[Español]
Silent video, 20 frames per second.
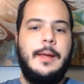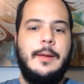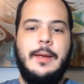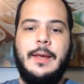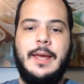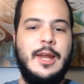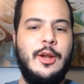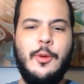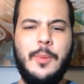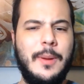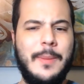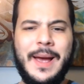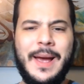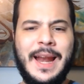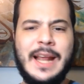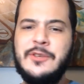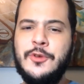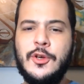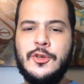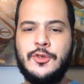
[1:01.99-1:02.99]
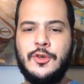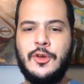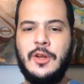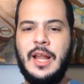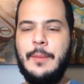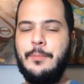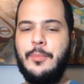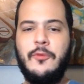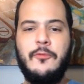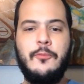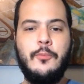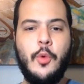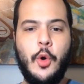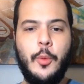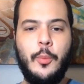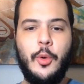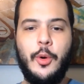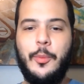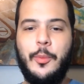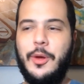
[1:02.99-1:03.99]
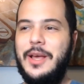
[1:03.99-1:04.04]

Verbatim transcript: Qué nombre más gracioso, Lamp of Murmur.